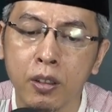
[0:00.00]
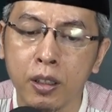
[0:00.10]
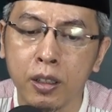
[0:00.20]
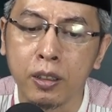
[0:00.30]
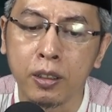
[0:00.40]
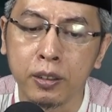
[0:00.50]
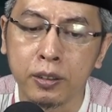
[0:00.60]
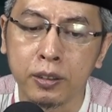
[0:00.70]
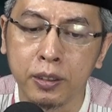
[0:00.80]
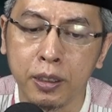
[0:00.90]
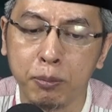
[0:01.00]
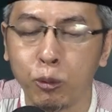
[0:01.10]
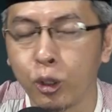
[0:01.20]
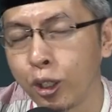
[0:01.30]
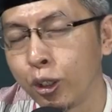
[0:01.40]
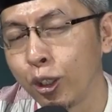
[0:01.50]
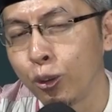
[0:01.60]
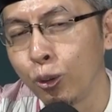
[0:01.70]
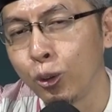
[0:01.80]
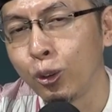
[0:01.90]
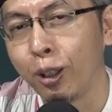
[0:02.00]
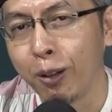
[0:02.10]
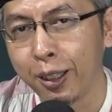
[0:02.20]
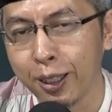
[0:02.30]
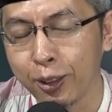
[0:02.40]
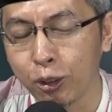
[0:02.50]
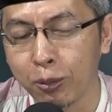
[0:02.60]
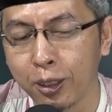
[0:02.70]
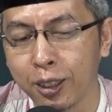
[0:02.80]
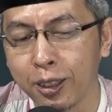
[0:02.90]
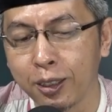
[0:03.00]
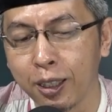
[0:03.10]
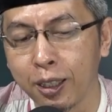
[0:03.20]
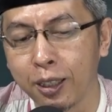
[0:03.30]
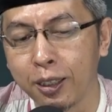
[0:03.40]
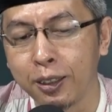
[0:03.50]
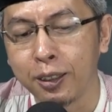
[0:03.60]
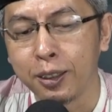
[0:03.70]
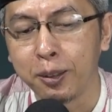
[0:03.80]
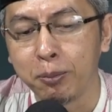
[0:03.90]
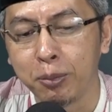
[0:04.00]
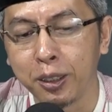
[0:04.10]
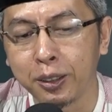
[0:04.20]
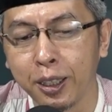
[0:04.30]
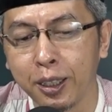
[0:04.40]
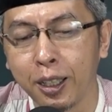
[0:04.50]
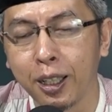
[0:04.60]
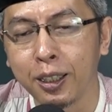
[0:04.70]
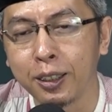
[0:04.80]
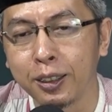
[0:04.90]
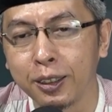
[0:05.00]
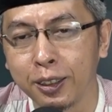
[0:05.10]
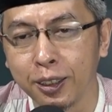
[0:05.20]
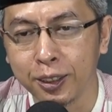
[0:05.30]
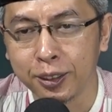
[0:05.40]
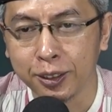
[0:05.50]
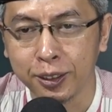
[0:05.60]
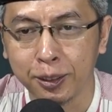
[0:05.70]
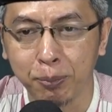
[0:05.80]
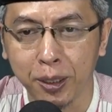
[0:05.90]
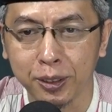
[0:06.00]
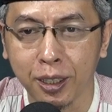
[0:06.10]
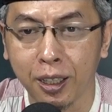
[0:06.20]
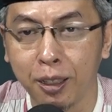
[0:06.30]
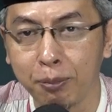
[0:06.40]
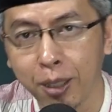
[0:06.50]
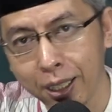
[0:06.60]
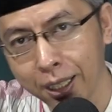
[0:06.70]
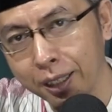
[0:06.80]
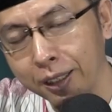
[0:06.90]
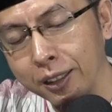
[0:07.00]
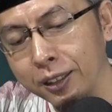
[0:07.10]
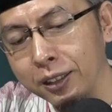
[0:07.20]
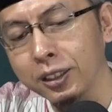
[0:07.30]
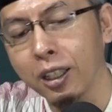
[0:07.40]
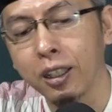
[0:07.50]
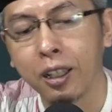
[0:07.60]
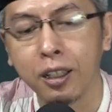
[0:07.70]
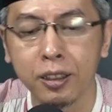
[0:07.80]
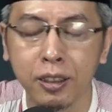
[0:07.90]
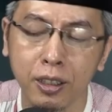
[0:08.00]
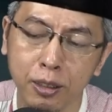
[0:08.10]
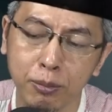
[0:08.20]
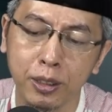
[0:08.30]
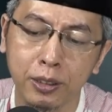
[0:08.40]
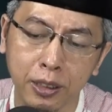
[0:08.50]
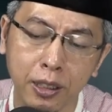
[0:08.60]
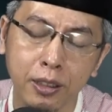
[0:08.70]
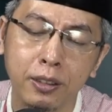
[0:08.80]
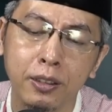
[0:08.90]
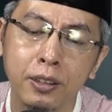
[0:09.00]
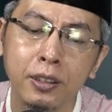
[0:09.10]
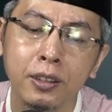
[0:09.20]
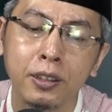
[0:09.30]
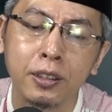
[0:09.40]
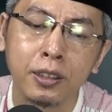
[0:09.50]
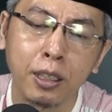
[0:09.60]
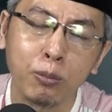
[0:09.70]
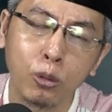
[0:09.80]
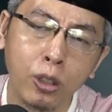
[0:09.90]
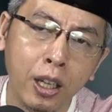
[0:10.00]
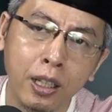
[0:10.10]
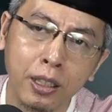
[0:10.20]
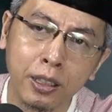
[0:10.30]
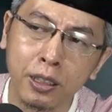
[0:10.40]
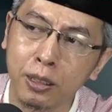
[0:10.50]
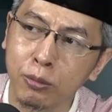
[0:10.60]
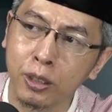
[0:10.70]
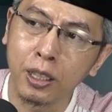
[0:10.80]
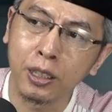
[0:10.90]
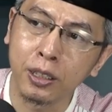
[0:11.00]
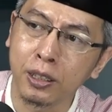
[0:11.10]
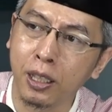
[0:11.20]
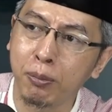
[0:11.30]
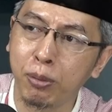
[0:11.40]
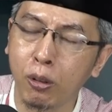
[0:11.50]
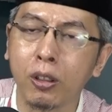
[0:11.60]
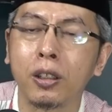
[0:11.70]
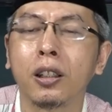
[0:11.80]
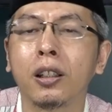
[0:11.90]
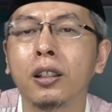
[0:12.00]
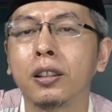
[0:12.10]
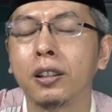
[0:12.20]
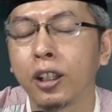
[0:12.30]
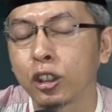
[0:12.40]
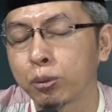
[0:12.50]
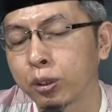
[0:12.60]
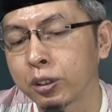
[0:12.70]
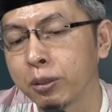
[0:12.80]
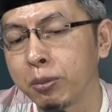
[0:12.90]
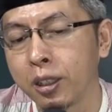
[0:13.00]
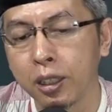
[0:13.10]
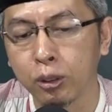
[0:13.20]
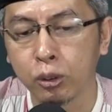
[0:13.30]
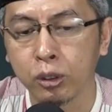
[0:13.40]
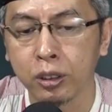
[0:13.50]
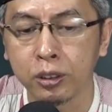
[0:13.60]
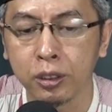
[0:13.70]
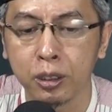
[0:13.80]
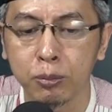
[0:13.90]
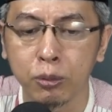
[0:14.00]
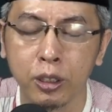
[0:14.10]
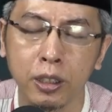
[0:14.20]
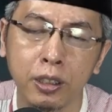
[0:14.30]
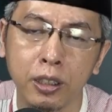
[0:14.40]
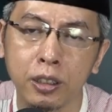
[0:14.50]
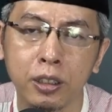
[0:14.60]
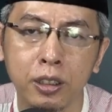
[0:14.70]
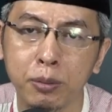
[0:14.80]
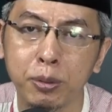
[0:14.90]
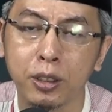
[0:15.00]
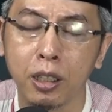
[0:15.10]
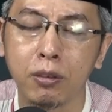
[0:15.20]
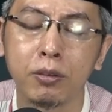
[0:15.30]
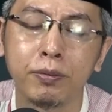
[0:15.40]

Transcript: Ya, ya mungkin dia dulu juga banyak cuman kan nggak beritanya nggak nggak secepat sekarang beredarnya. Jadi sekarang ini ada berita kan mudah ya kemudian diupload ya diekspos ke media sosial sehingga kemudian kita jadi cepat tahu